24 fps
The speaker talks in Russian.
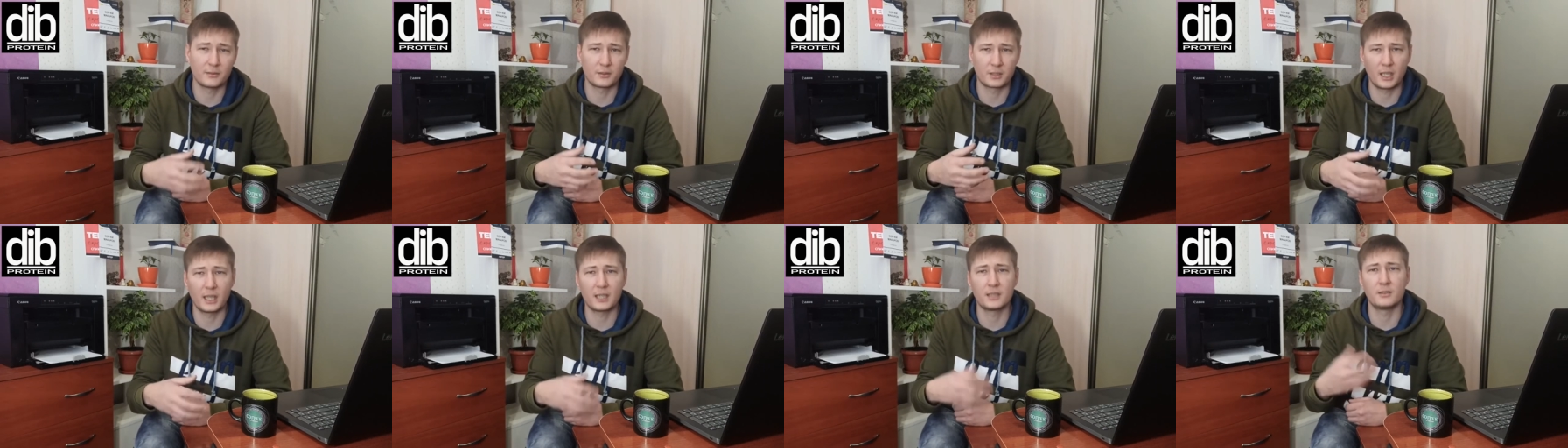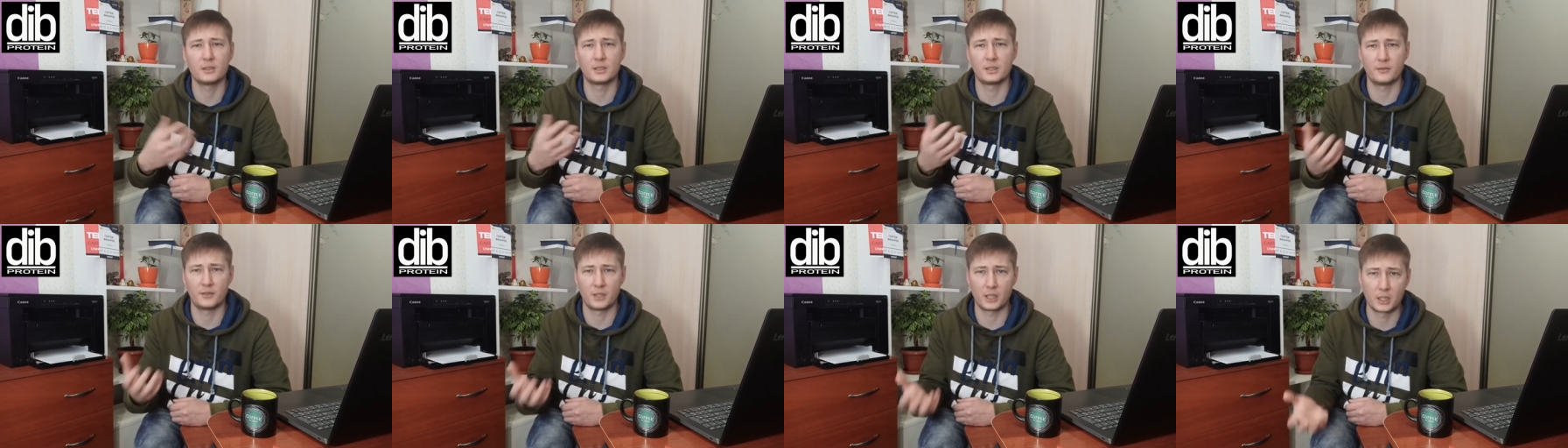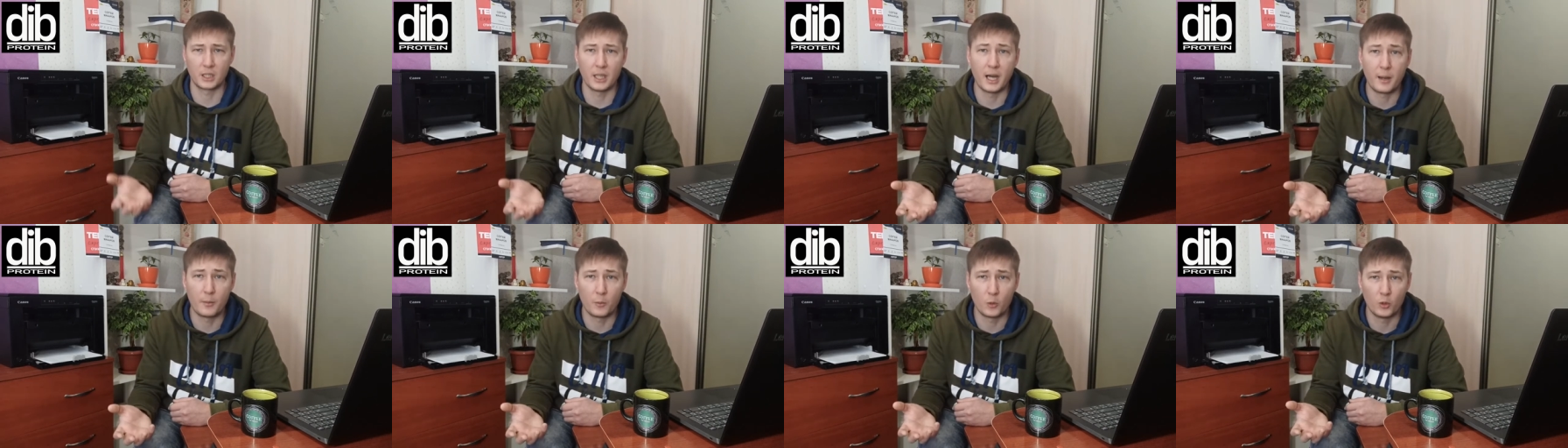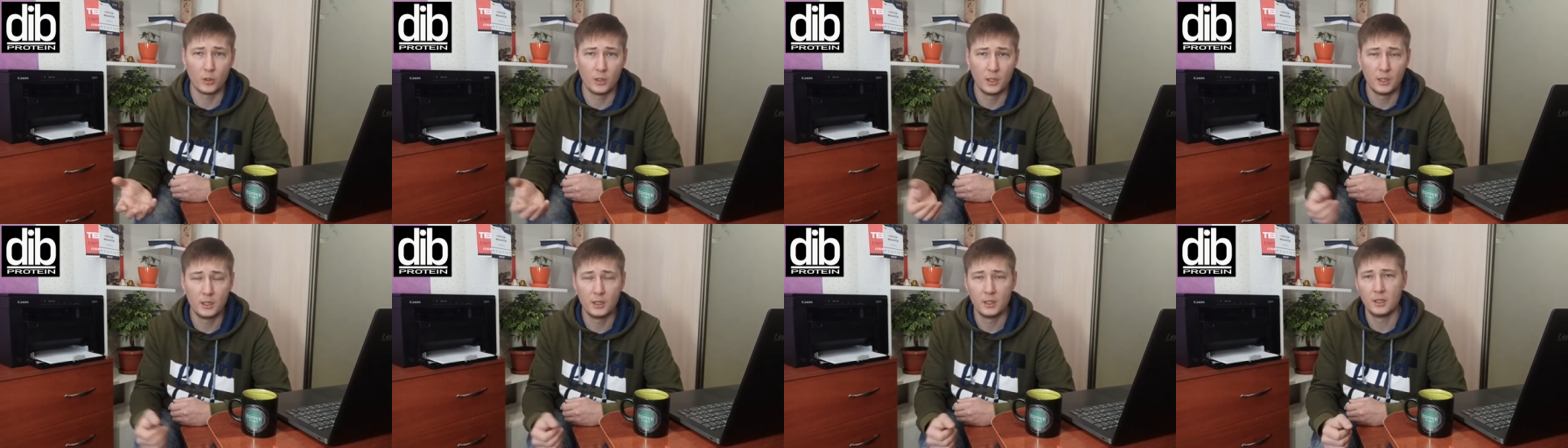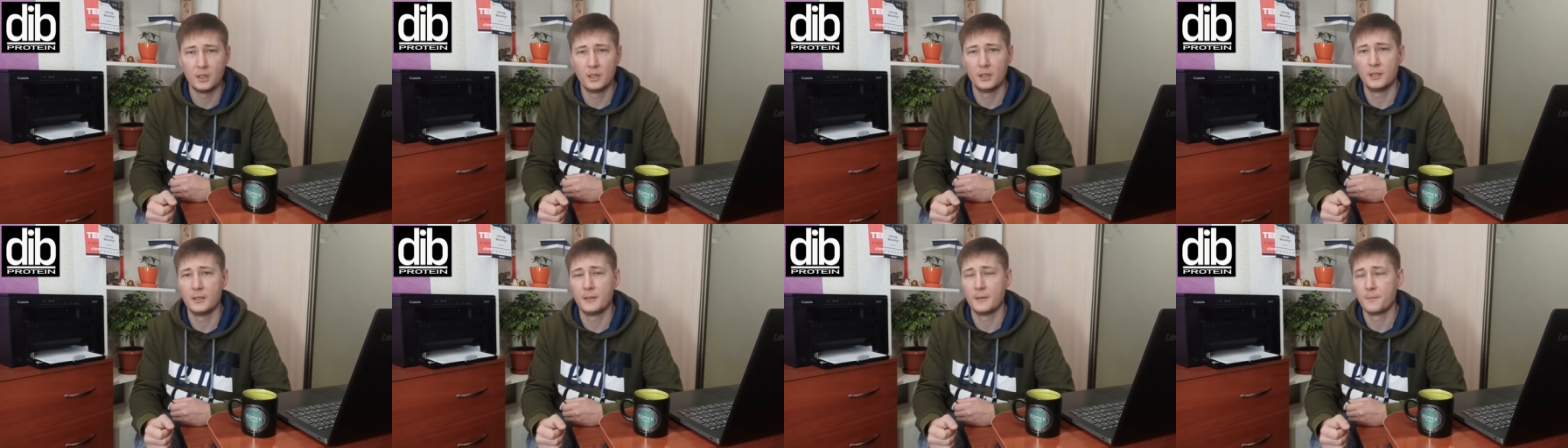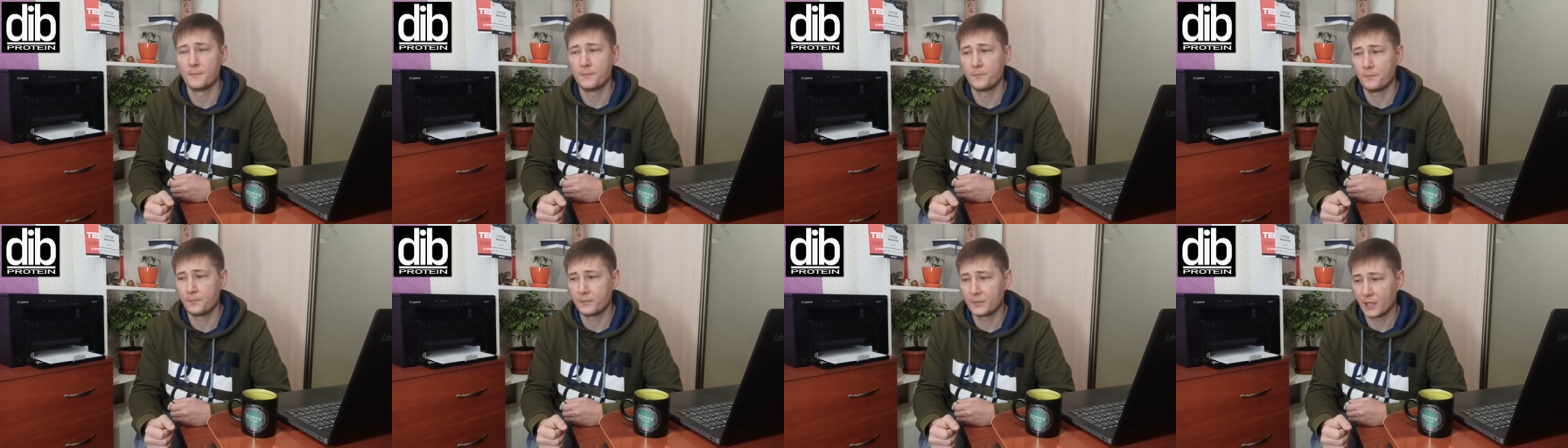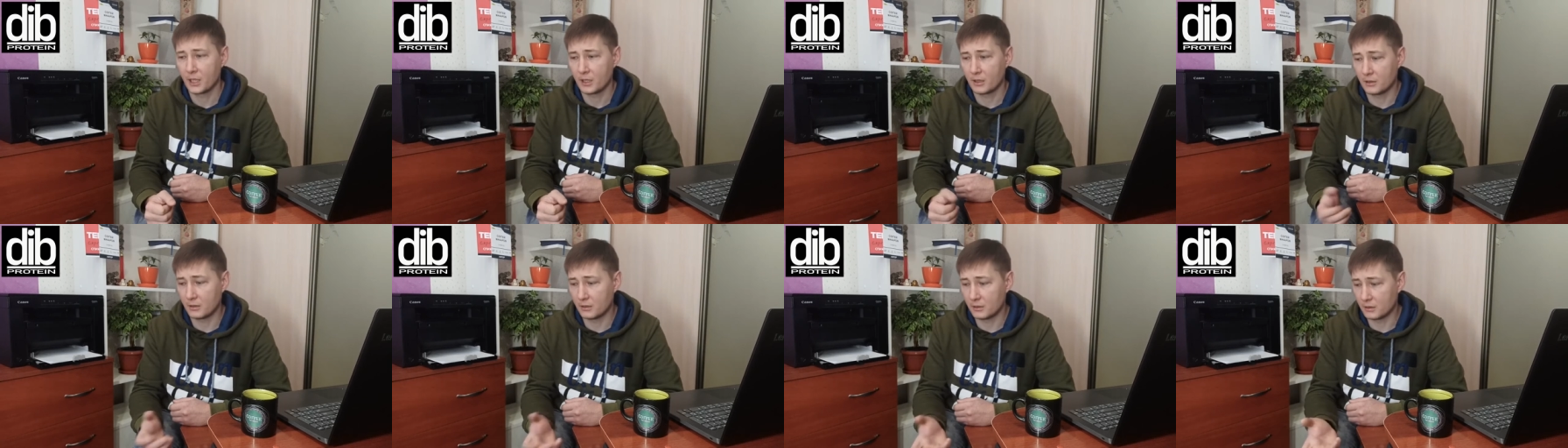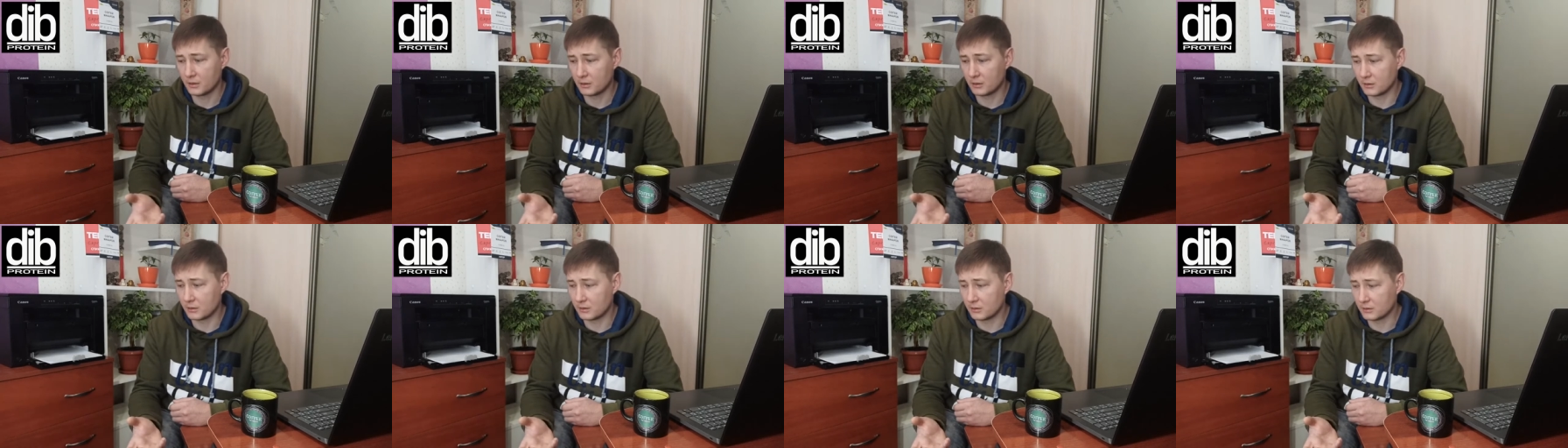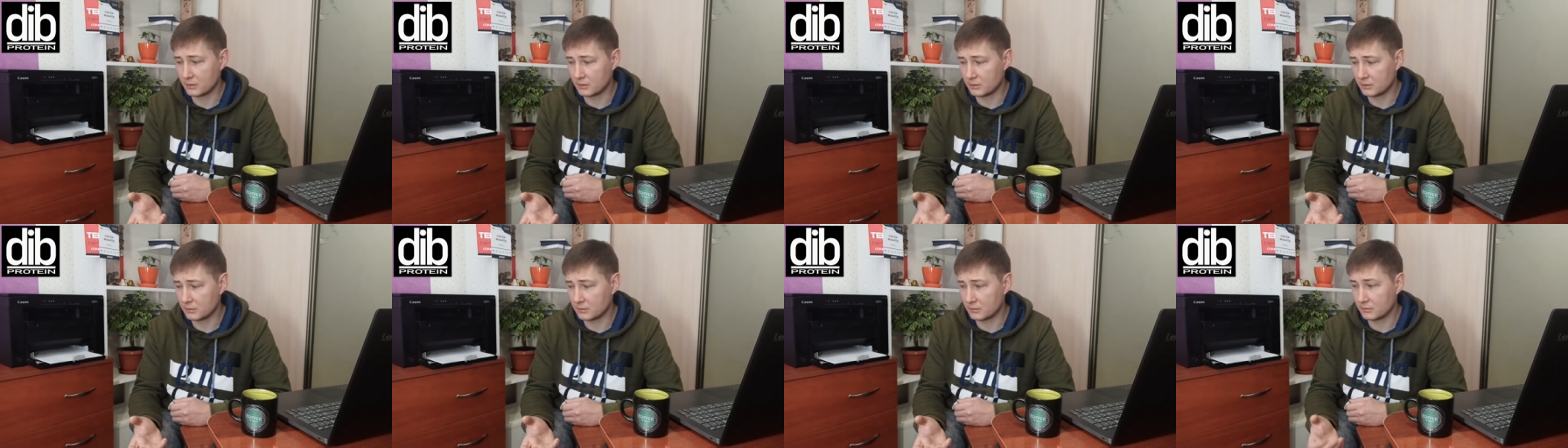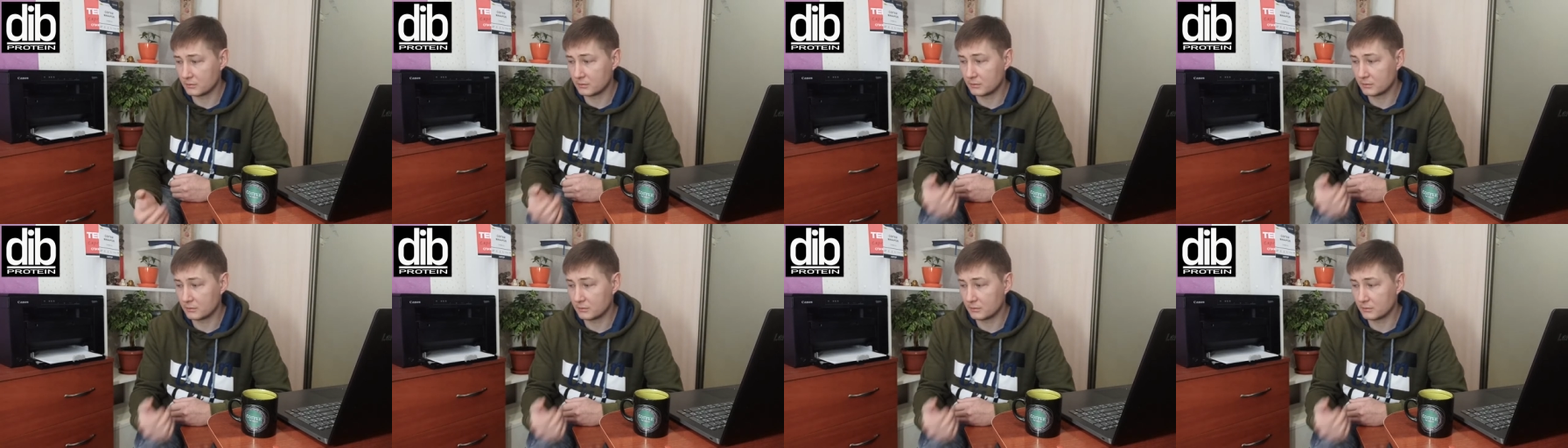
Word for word: вкладываться в рекламу. А,